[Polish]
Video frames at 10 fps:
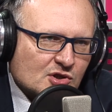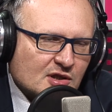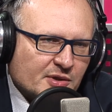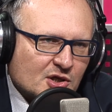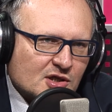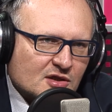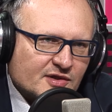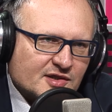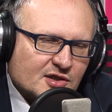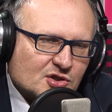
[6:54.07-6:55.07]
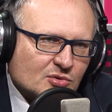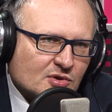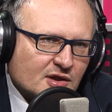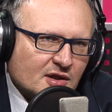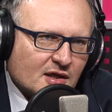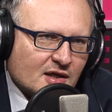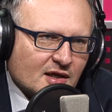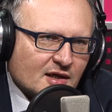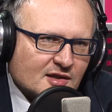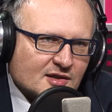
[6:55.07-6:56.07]
Może ta pierwsza kwestia. Czy tutaj
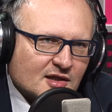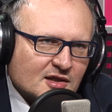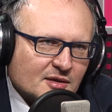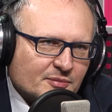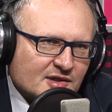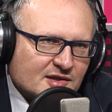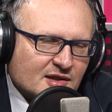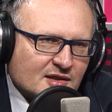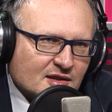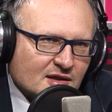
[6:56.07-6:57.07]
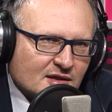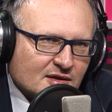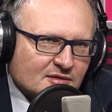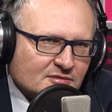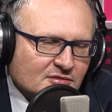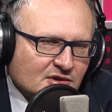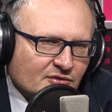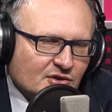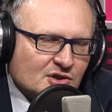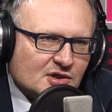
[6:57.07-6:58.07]
kancelaria prezydenta
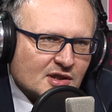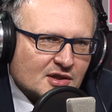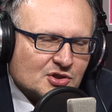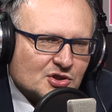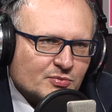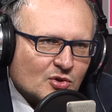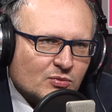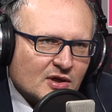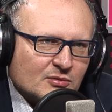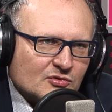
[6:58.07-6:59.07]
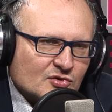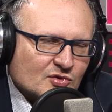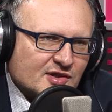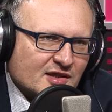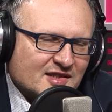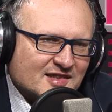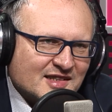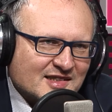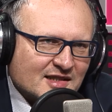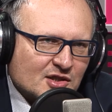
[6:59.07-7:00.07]
nie widzi jakichś problemów problemów związanych z
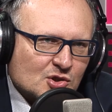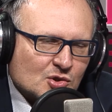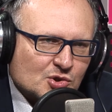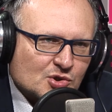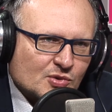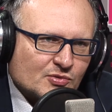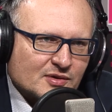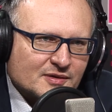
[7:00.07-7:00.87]
niezależnością